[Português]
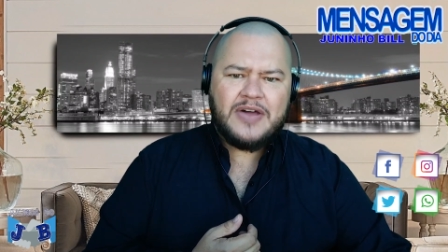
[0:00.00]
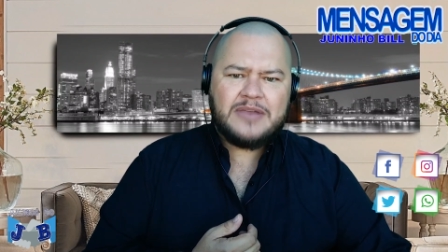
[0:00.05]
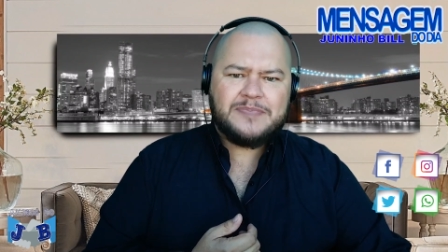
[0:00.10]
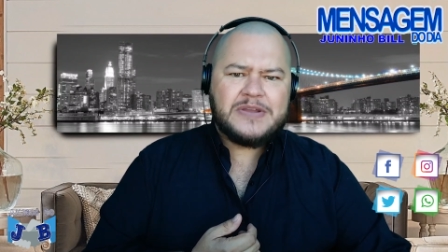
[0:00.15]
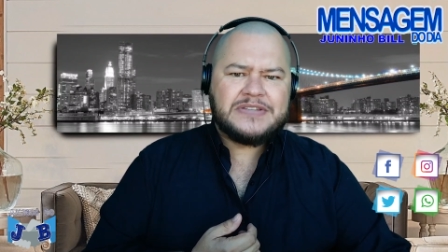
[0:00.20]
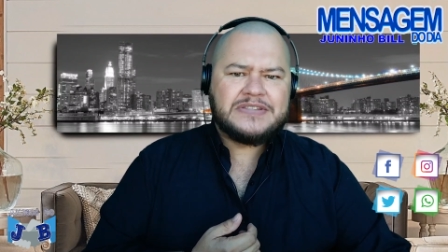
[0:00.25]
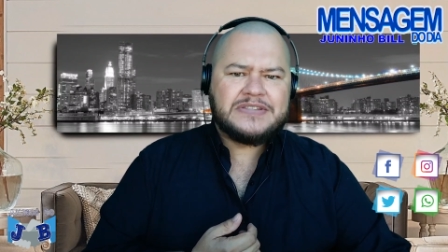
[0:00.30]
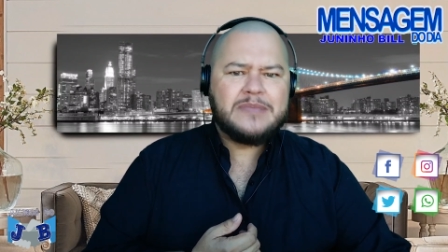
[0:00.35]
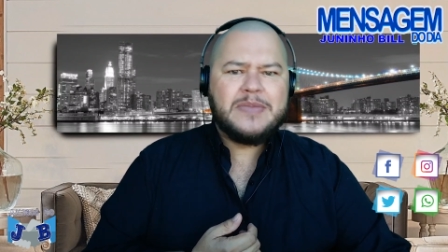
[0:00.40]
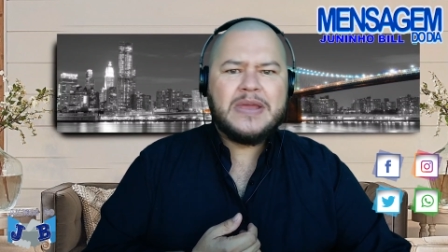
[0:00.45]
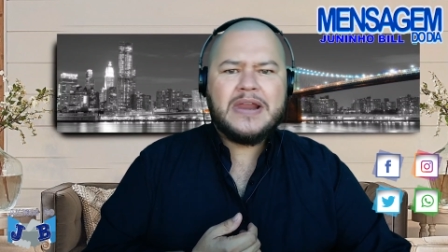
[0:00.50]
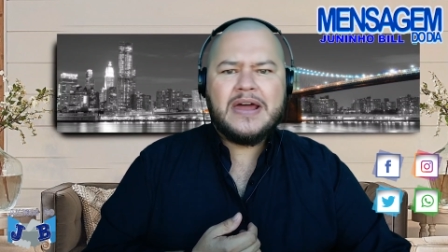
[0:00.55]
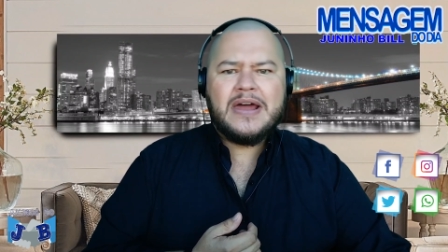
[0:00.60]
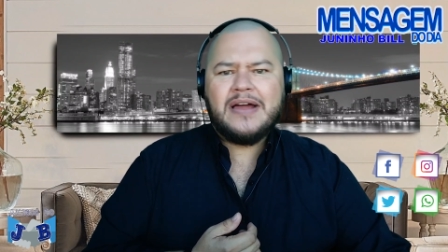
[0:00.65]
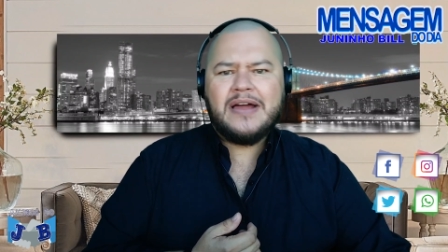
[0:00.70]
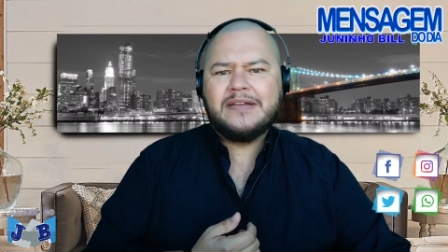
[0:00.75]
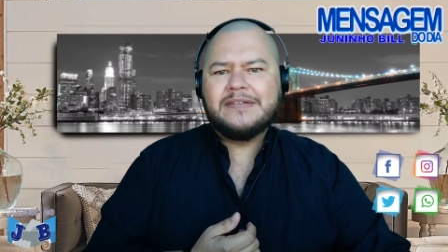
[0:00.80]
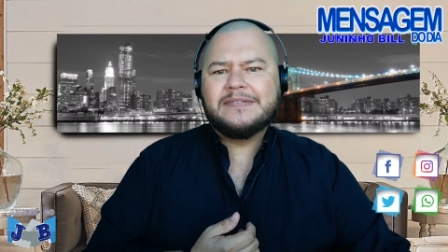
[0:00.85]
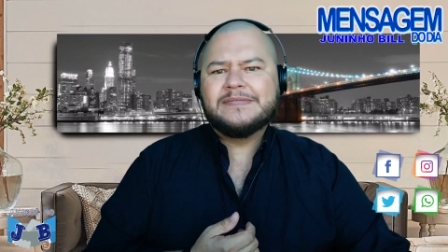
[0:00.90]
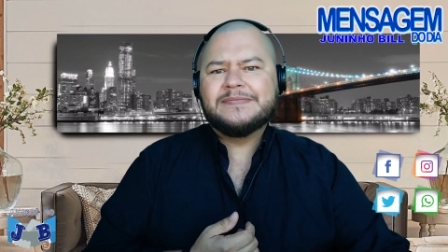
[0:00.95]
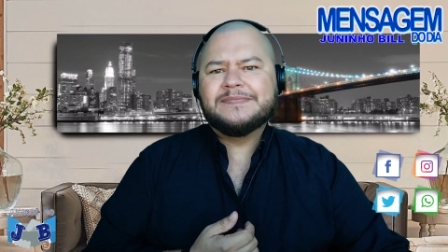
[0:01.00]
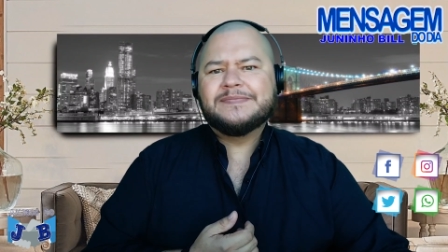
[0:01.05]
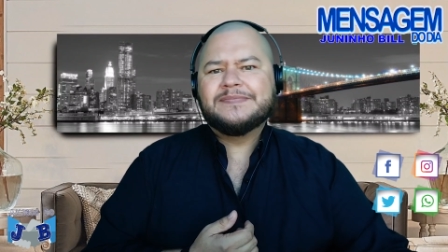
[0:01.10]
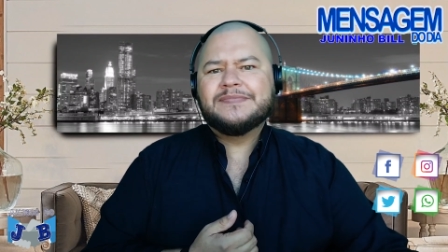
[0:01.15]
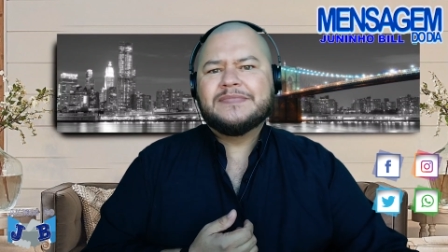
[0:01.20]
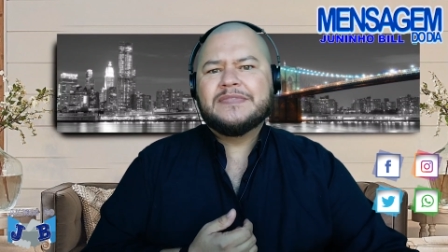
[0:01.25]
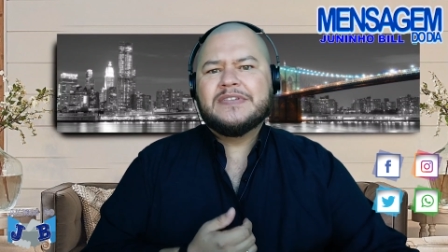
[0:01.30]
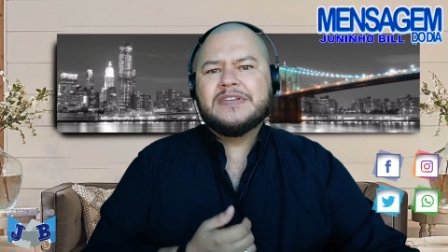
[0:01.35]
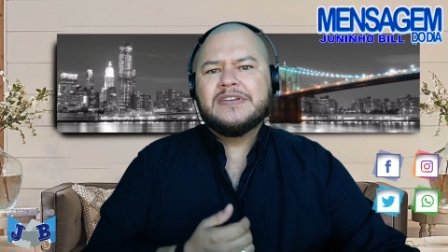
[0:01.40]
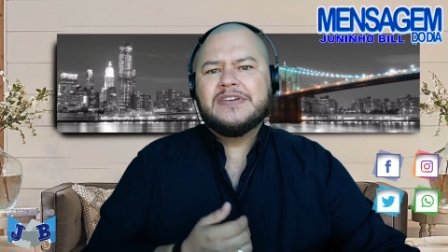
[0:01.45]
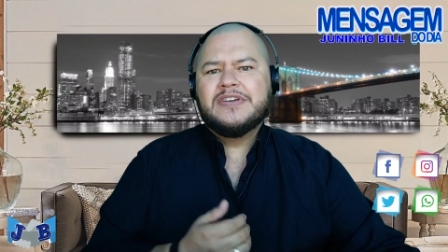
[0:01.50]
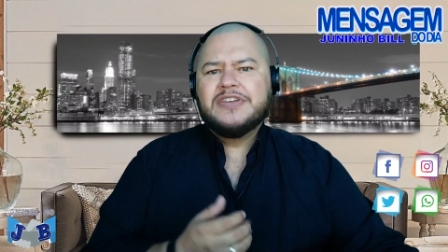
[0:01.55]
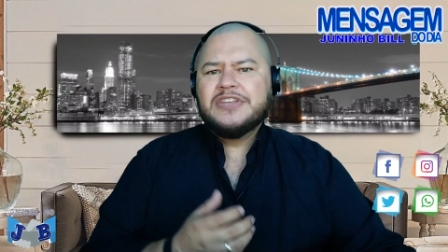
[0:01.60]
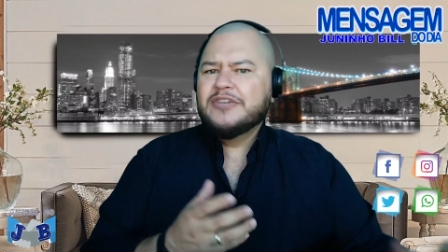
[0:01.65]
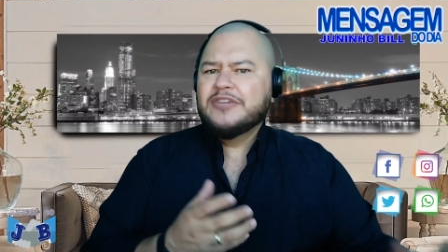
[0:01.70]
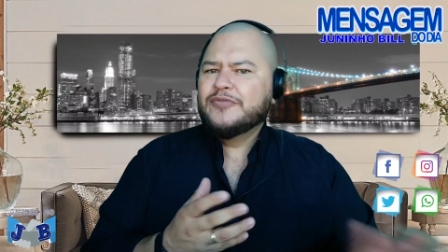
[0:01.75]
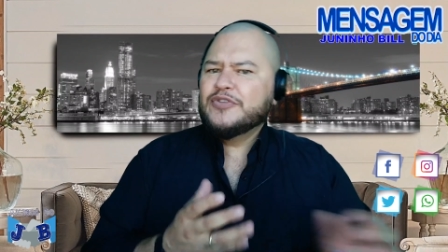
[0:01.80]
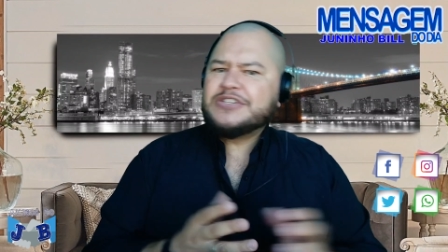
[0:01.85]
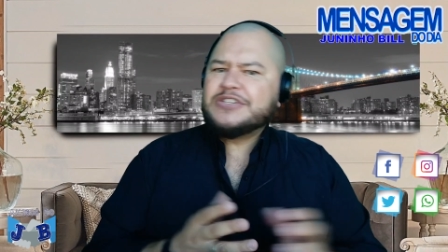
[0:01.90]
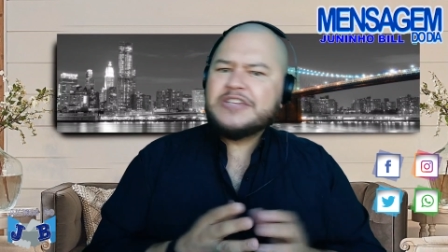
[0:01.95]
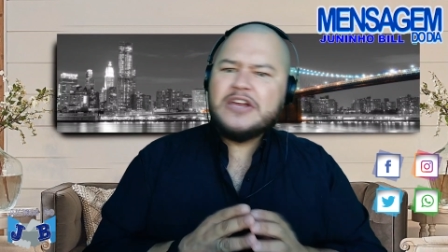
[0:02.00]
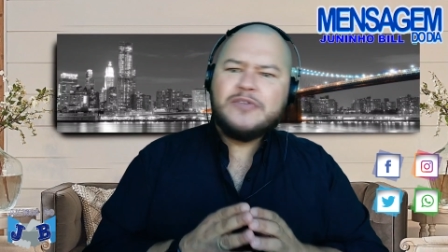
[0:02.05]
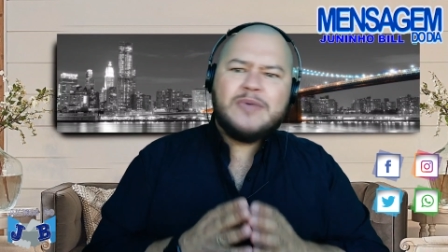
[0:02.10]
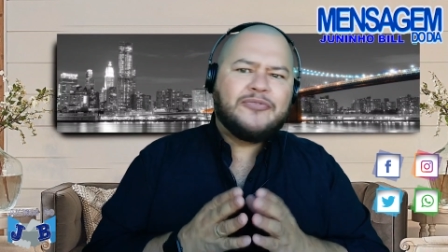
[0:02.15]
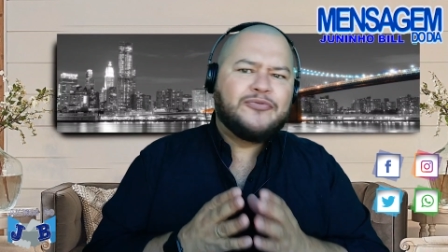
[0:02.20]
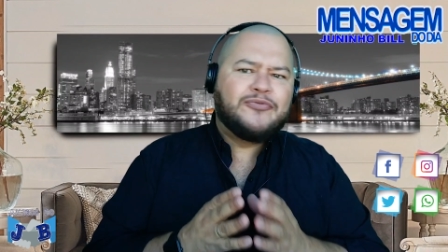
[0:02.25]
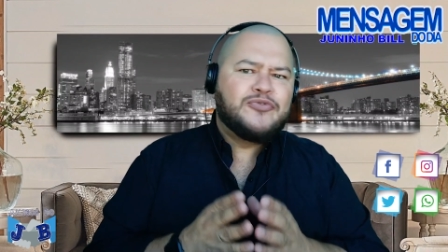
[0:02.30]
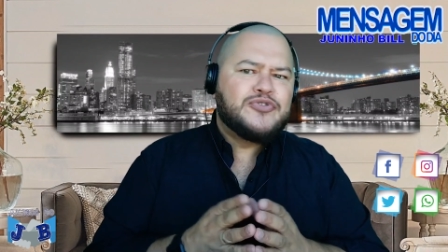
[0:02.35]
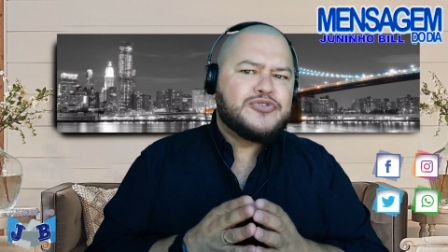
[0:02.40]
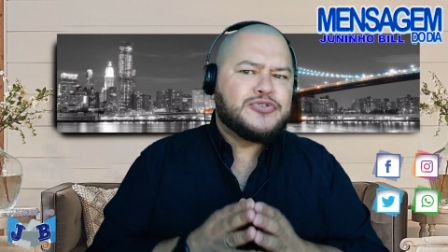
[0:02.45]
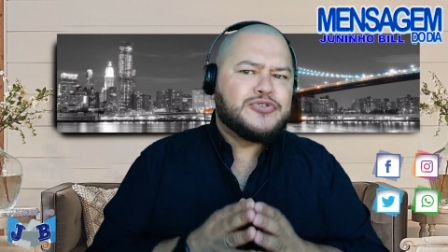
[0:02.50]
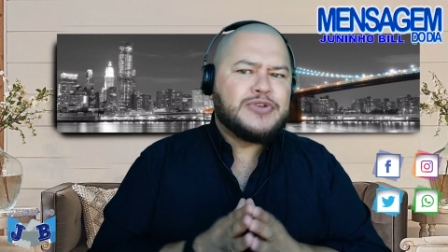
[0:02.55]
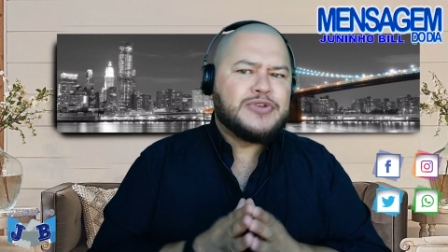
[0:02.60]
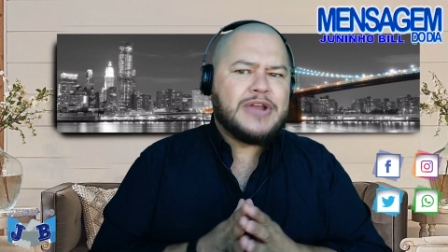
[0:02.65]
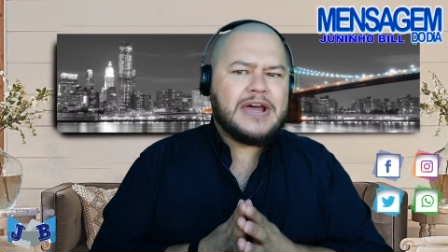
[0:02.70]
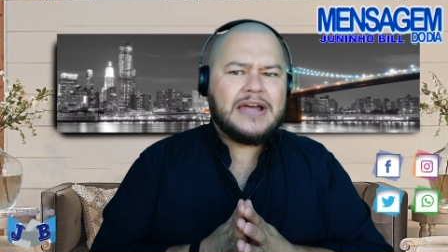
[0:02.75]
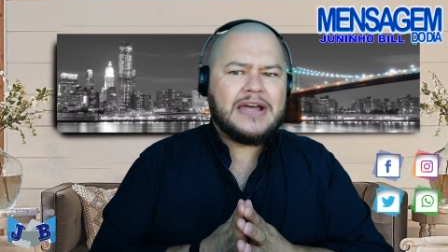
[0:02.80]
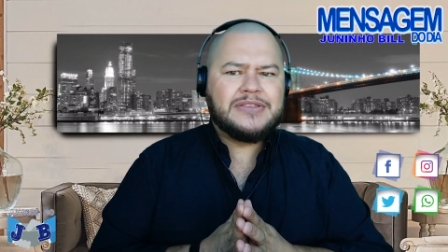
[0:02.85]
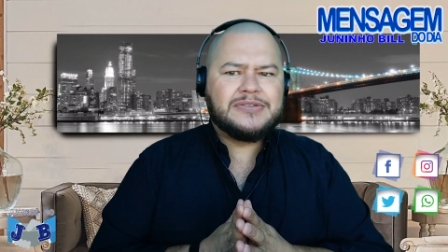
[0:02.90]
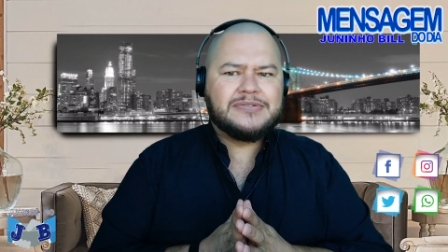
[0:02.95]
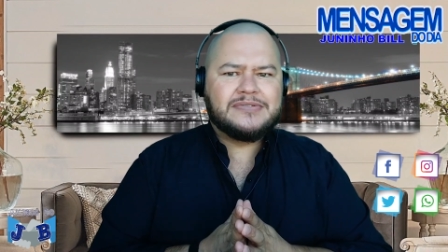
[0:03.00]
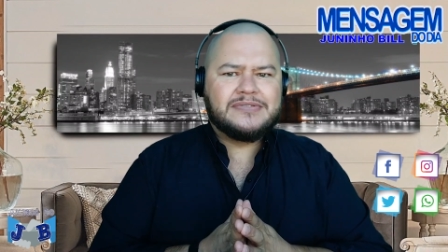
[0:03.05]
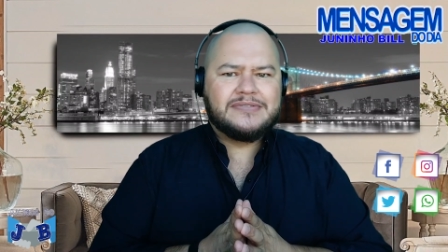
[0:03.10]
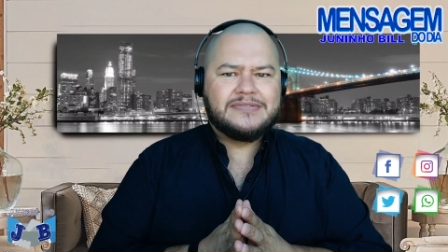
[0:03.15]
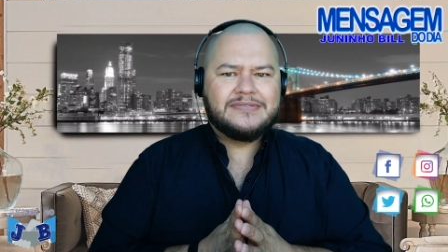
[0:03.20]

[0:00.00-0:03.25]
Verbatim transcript: perceberá que você é um afortunado.